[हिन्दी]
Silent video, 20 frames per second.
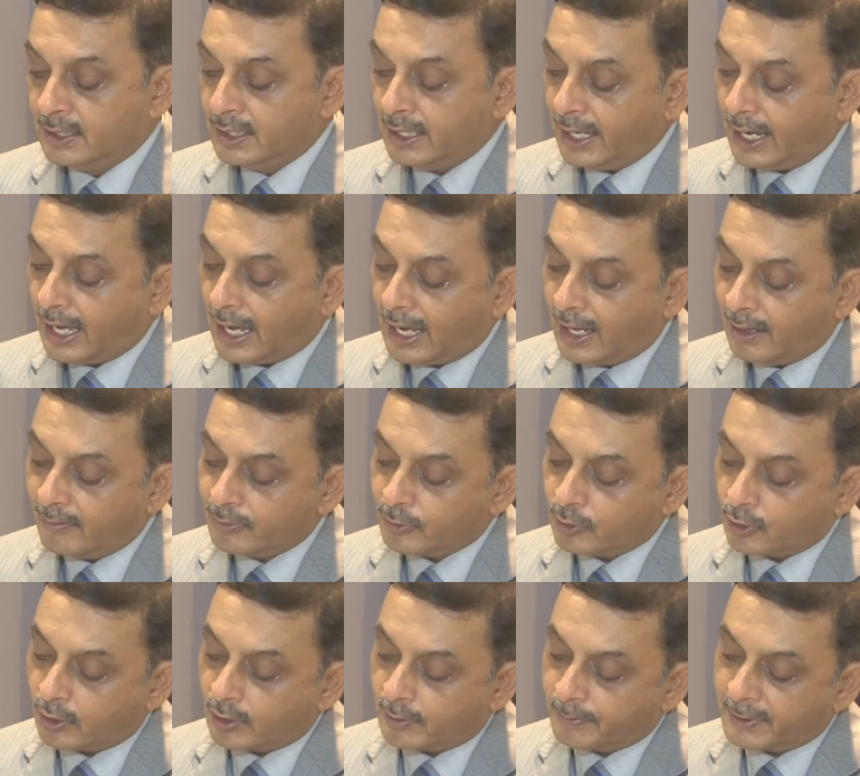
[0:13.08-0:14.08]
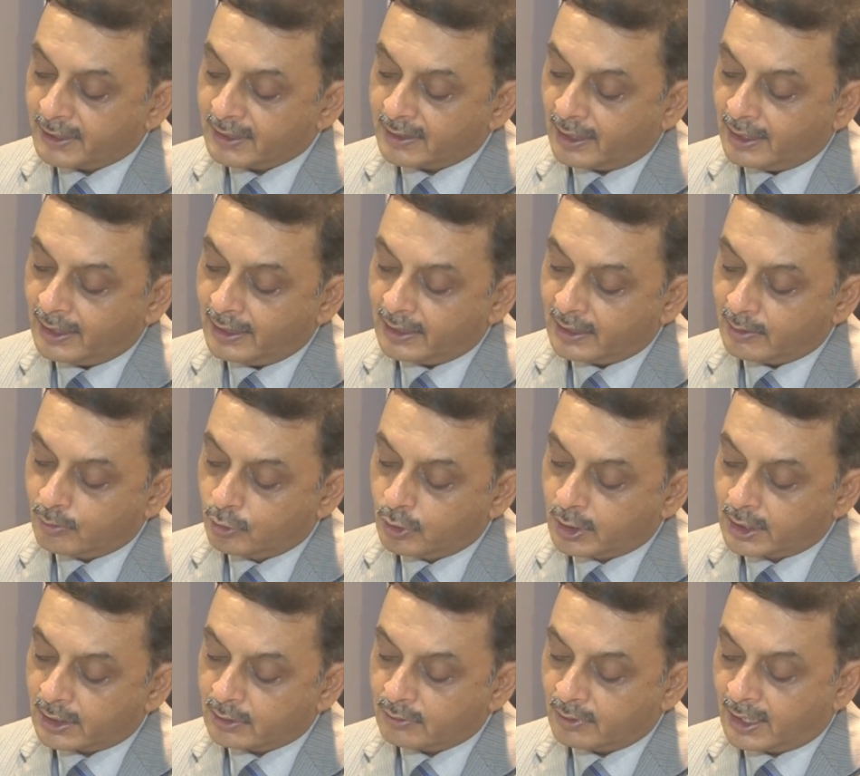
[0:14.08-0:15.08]
ये आम तौर पे थैली के
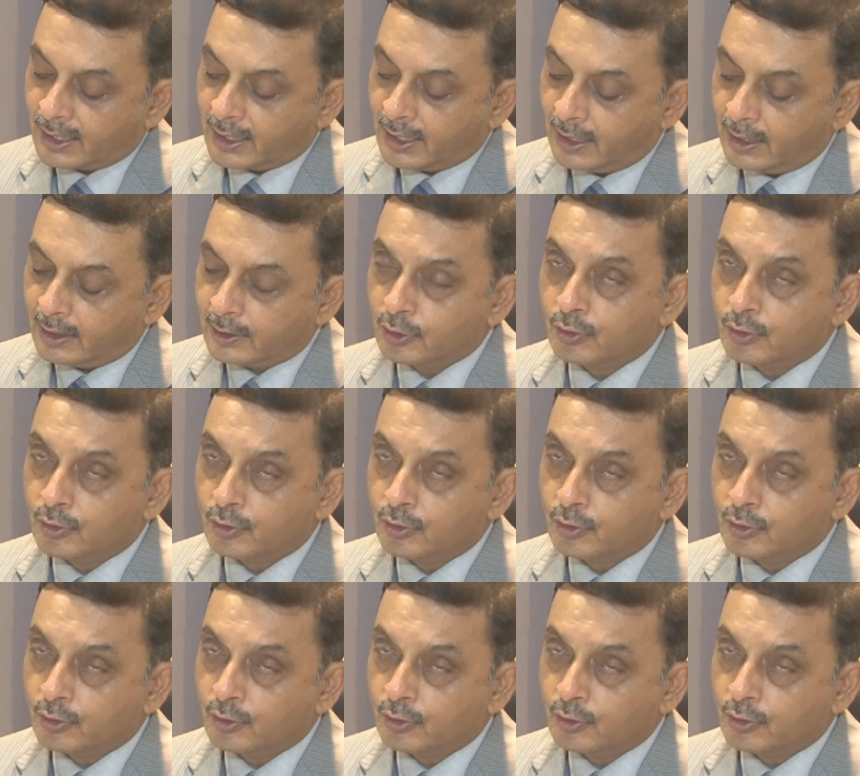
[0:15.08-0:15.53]
मुख के द्वारा